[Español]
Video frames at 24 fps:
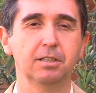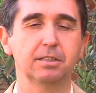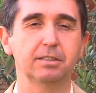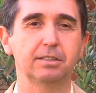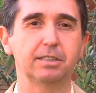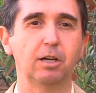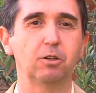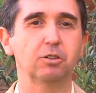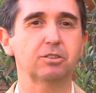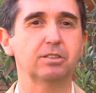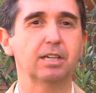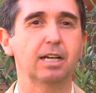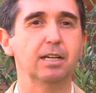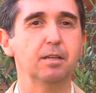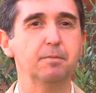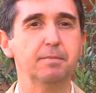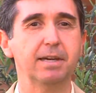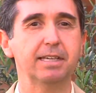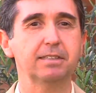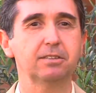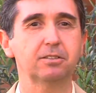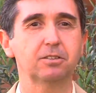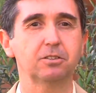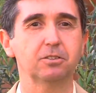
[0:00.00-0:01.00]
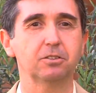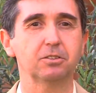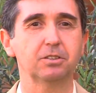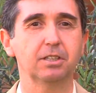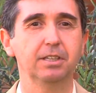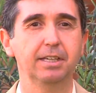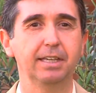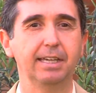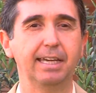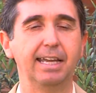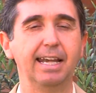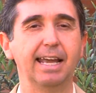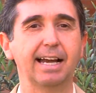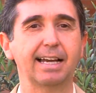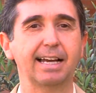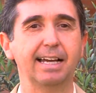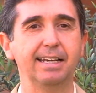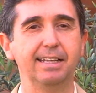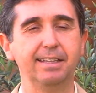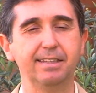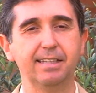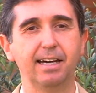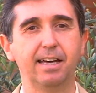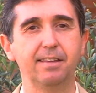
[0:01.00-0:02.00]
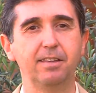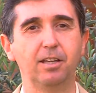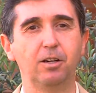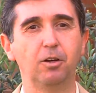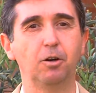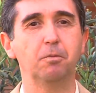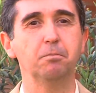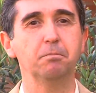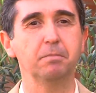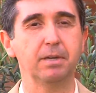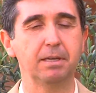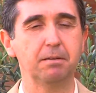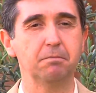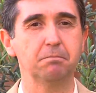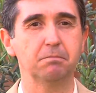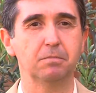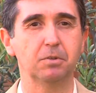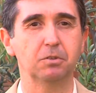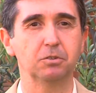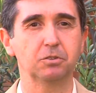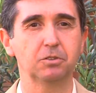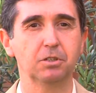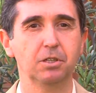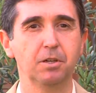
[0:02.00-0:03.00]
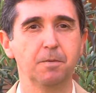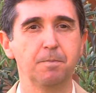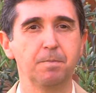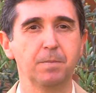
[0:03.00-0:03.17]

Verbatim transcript: de los alimentos y la calidad de los mismos,